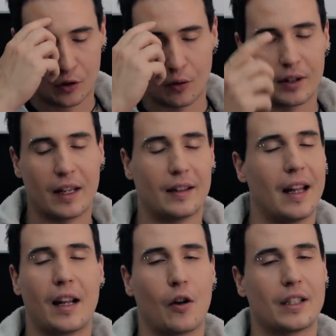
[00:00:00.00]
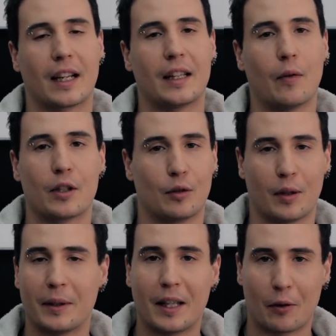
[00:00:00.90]
Ci sono dei, delle cose che devo
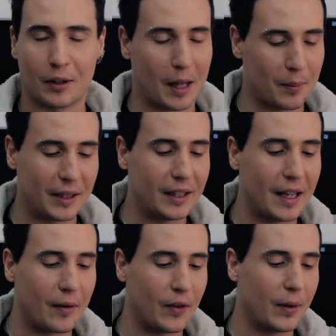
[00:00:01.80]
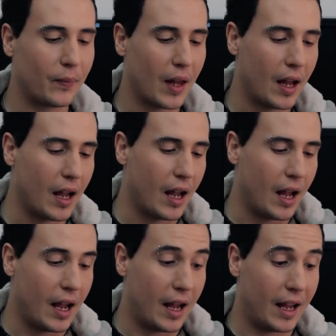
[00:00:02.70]
assolutamente ricordarmi di dirvi
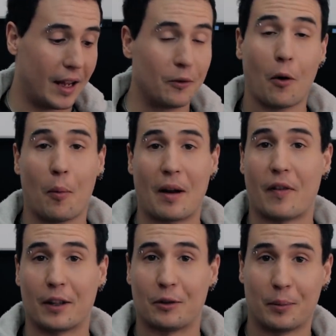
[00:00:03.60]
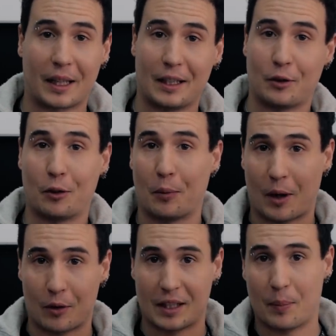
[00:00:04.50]
e non l'ho mai fatto perché di solito
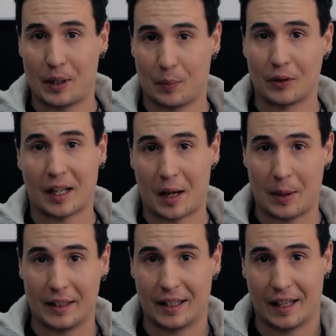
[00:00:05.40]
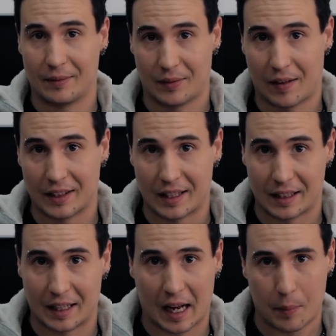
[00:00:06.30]
parlo sempre spontaneamente davanti
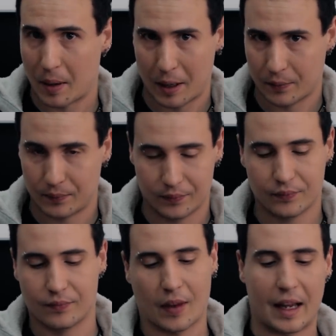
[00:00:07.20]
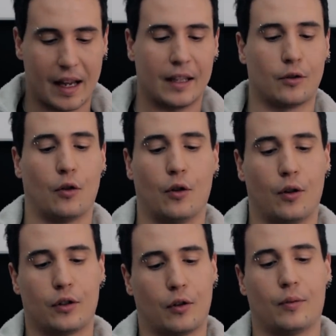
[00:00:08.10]
alla telecamera ma è
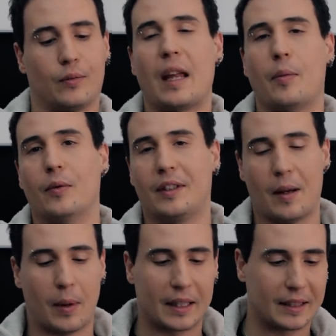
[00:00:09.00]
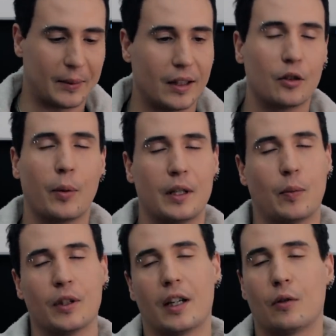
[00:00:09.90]
solo, sono dei punti e basta. Tanto per
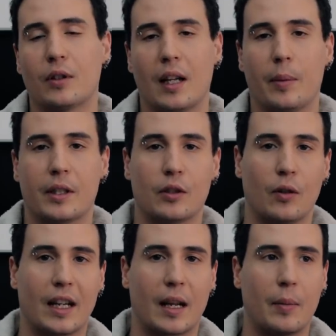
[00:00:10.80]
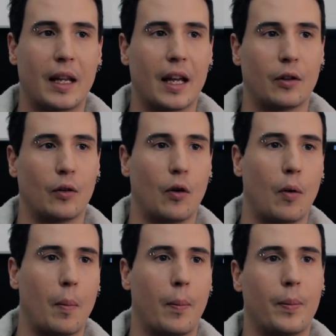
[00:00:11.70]
rispondere a tutte le persone che mi
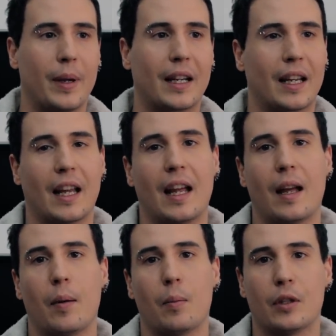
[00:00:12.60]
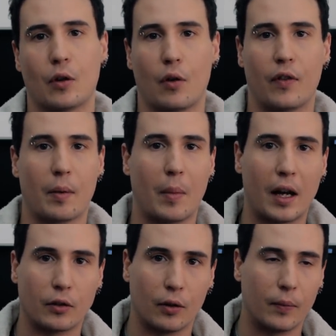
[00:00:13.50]
chiedono perché mi sono
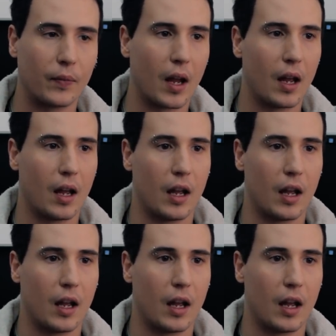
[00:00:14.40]
fermato